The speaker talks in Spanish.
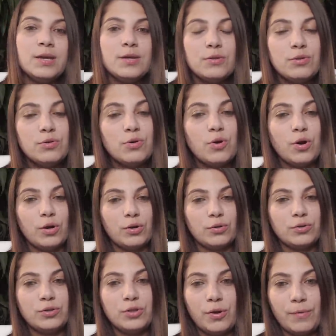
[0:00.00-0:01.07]
su
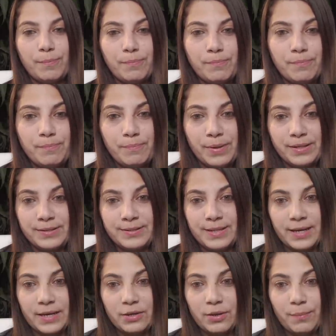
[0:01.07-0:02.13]
corrupción.
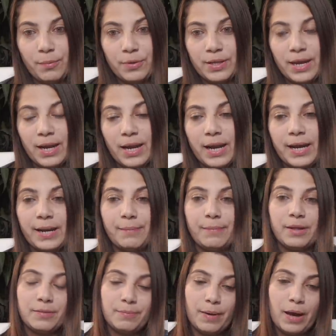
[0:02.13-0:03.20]
Pensé que no podían caer
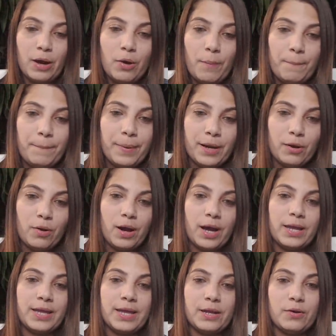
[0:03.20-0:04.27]
más bajo, pero
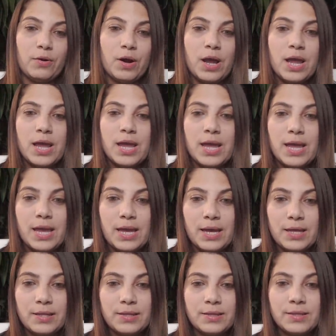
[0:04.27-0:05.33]
cayeron.
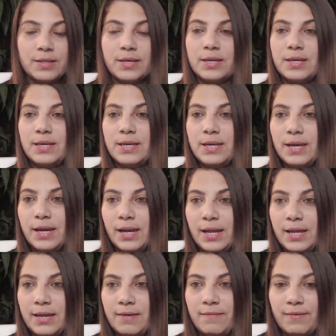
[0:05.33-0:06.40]
Es
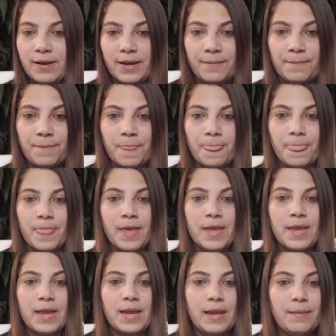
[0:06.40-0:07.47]
increíble
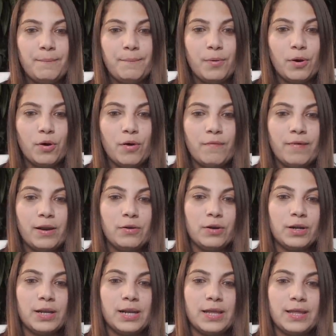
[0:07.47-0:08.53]
el poco
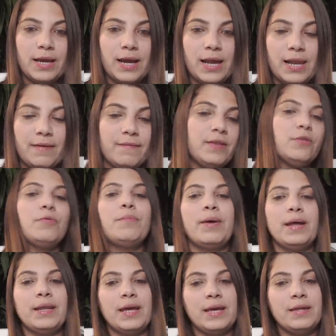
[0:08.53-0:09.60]
valor que le dan a la vida
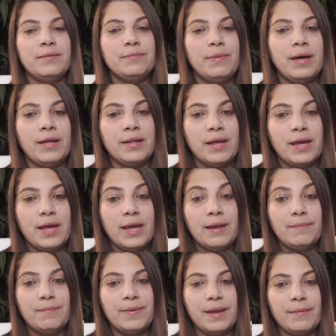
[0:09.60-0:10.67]
humana. Es más, el
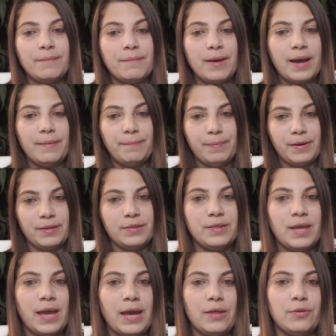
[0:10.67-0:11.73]
bien más
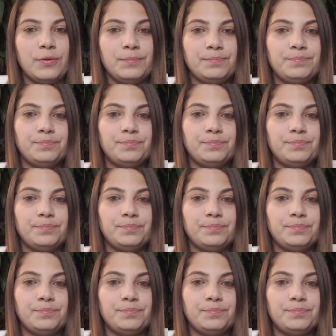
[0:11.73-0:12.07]
preciado,